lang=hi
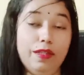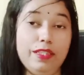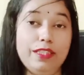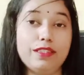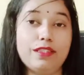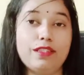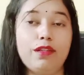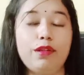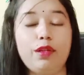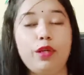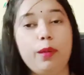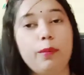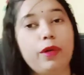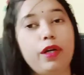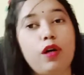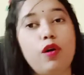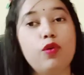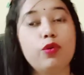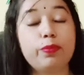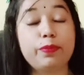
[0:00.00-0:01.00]
इंस्टाग्राम
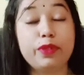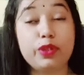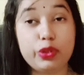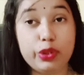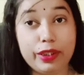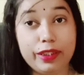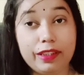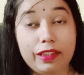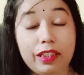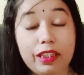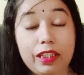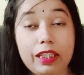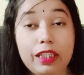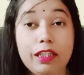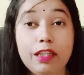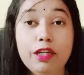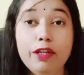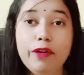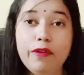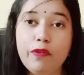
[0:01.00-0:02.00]
अकाउंट पर शेयर
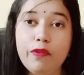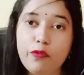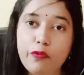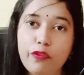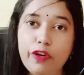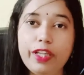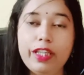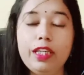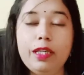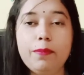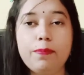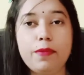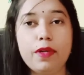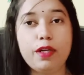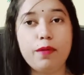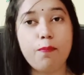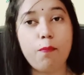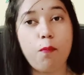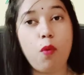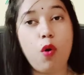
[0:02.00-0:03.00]
की वहीं
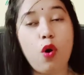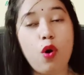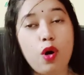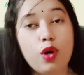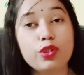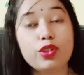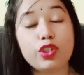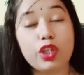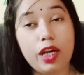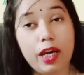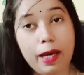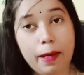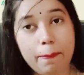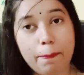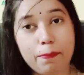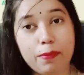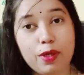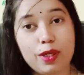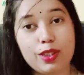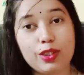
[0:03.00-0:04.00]
पर मौज
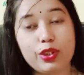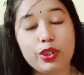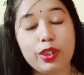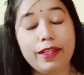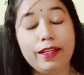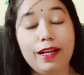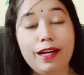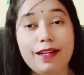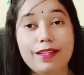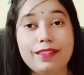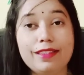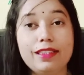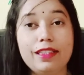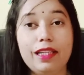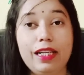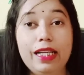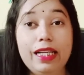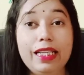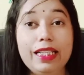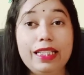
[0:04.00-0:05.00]
ऐप पर शहनाज
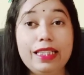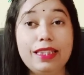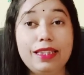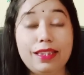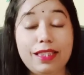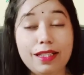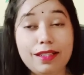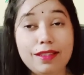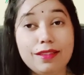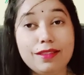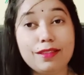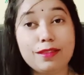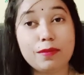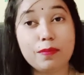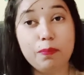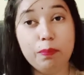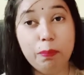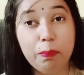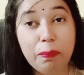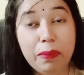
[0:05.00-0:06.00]
गिल ने दस
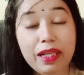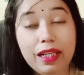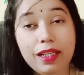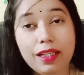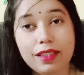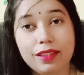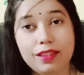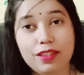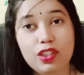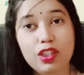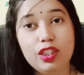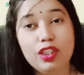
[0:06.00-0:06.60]
मिलियन